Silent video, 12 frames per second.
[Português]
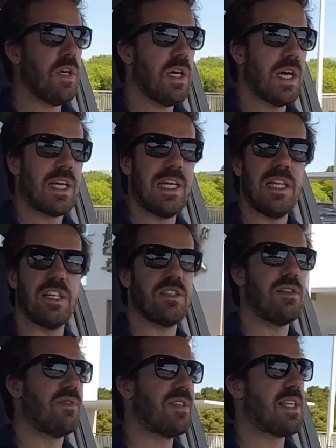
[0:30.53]
aqui
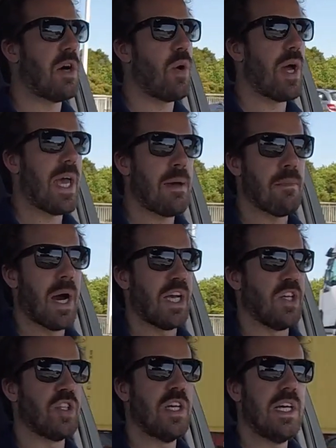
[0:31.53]
nesta versão é
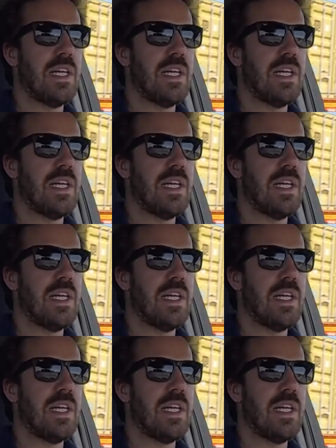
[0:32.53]
mais.